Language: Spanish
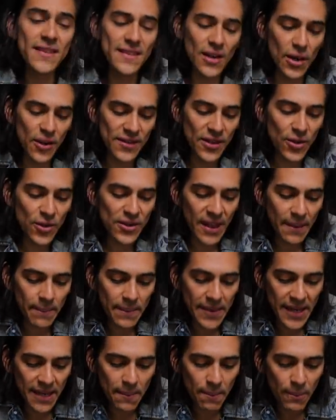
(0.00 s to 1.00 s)
Y se los digo
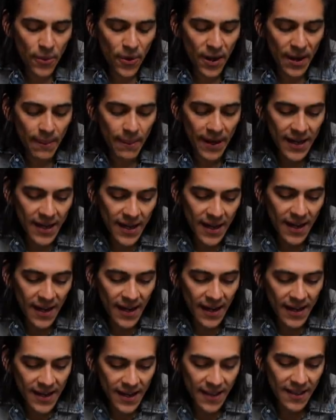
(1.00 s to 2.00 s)
también por la manera en
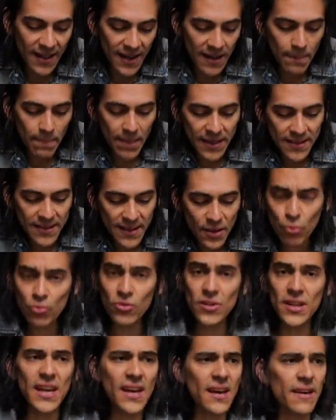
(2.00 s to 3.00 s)
la que de repente
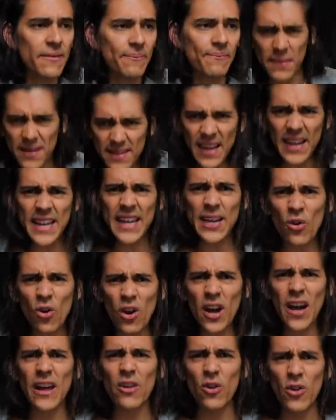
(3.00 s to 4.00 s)
un día me salí
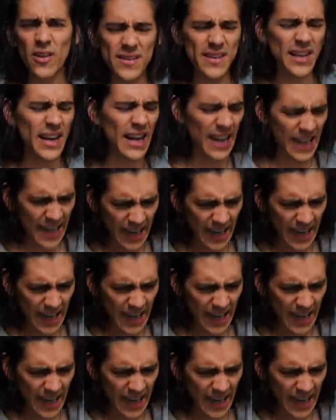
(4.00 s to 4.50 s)
enojado hacia la